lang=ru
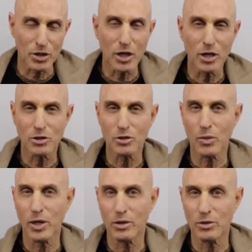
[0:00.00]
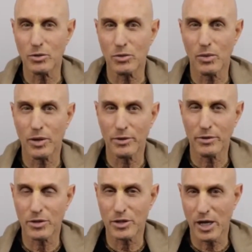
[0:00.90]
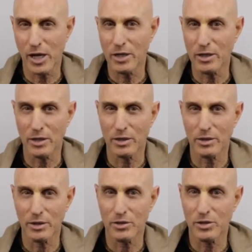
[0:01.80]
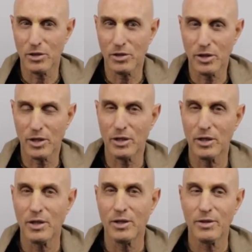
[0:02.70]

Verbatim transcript: Но в сознании Кришны понимание таково, что мы думаем.